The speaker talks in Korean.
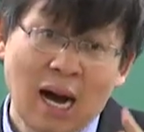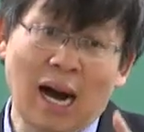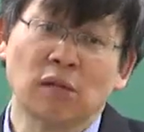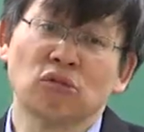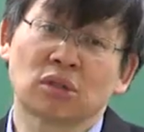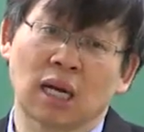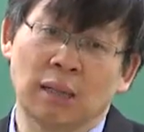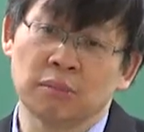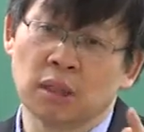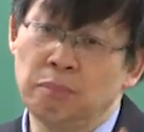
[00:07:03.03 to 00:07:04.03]
한국
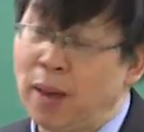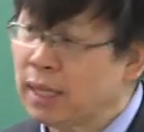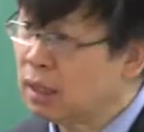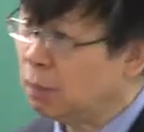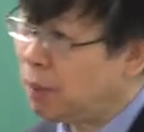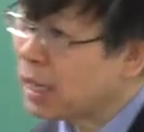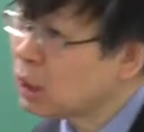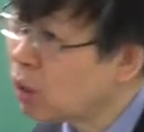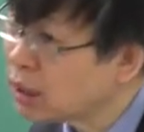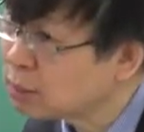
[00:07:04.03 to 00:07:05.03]
사람들은 빼기를
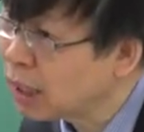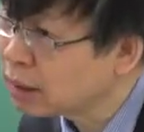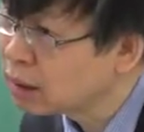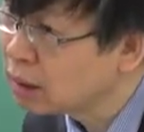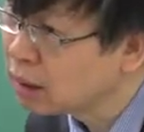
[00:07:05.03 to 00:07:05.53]
빼기로 하지만